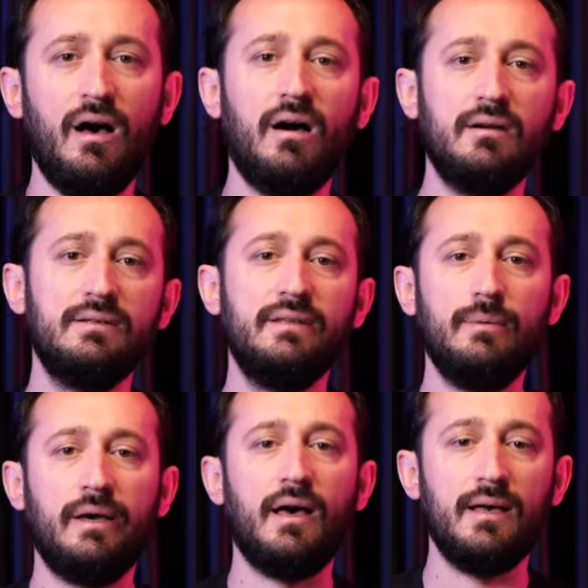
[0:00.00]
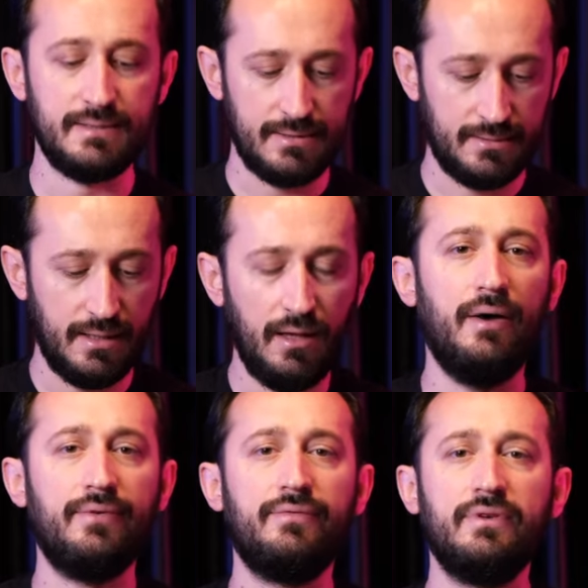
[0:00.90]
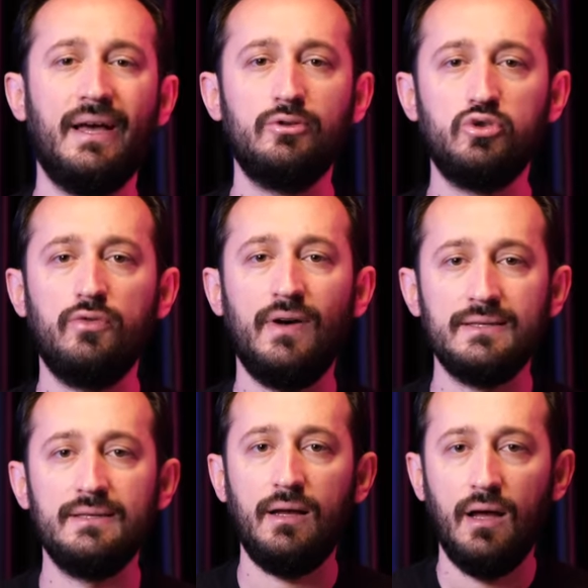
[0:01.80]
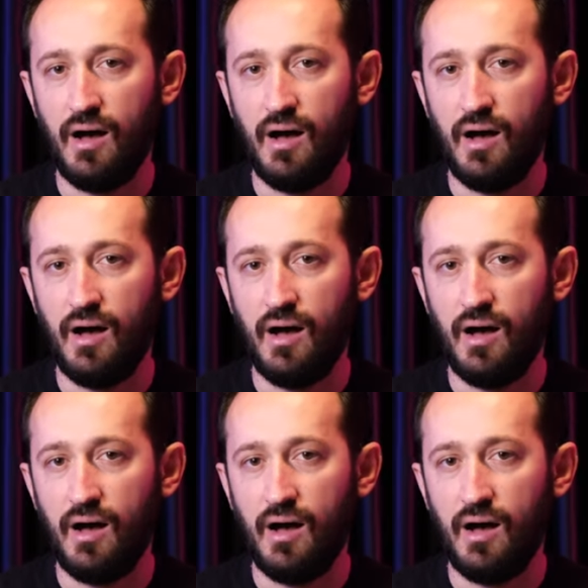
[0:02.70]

ağırlığı da bayağı aslında hafif yani çok fazla